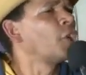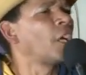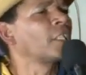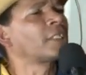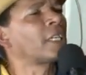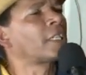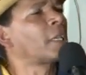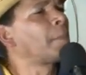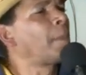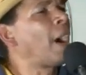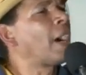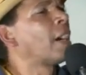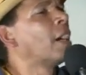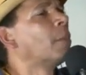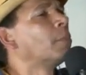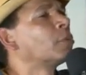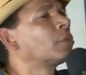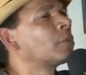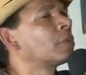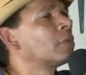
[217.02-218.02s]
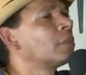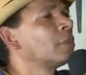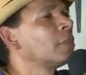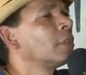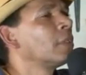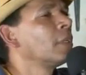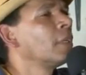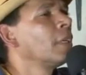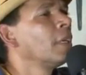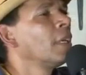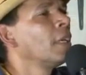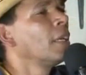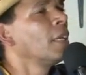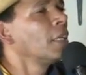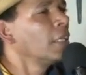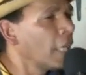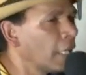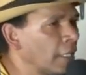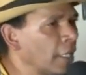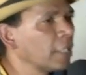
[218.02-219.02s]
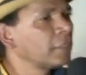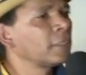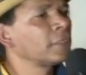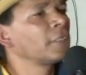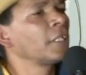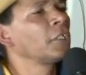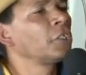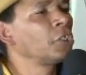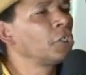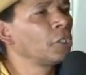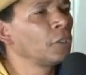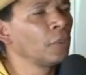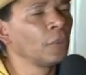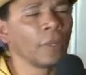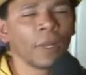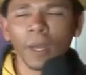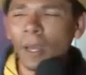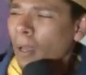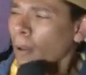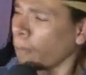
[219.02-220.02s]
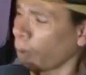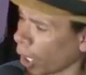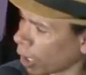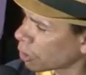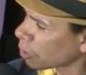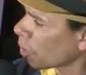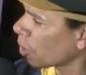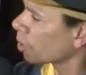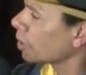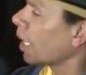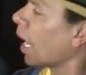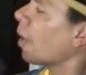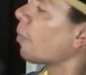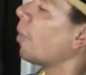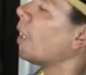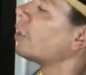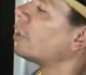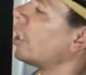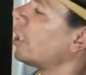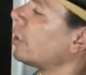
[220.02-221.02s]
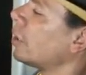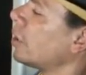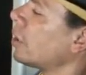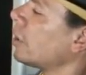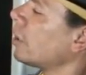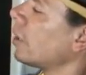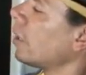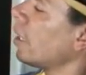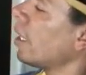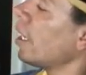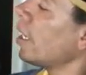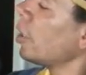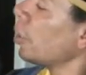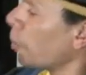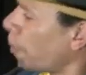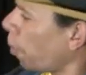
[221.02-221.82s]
nós aqui pagamos. E é nesse sentido. Pode contar com a gente. E